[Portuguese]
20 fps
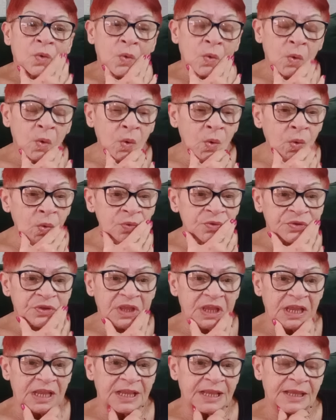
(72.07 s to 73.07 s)

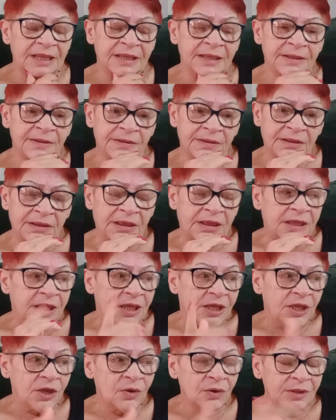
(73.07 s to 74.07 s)
Ontem
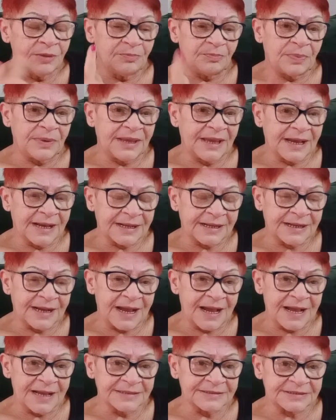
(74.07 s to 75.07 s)
eu limpei a
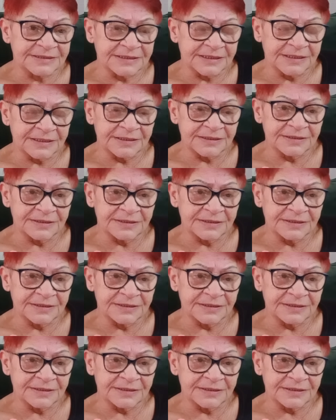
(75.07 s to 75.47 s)
casa,